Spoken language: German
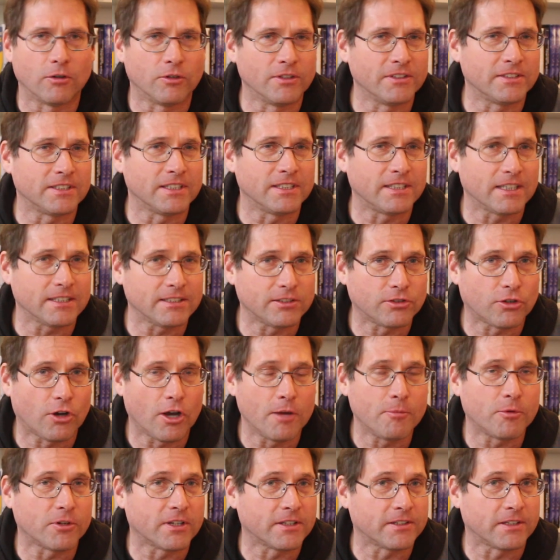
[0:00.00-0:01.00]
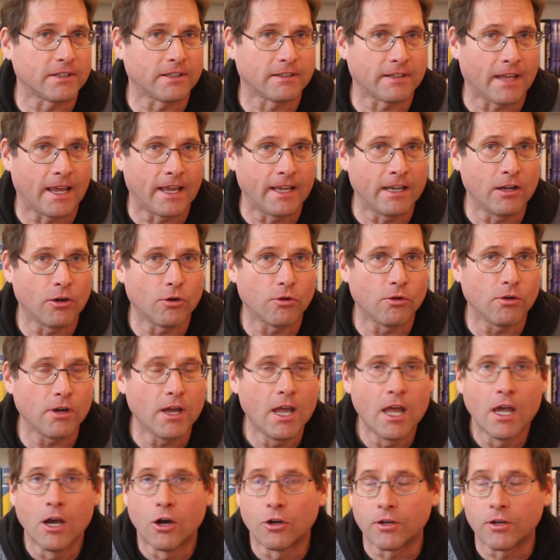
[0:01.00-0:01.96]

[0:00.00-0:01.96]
Und sind das Träume oder sind das Erinnerungen?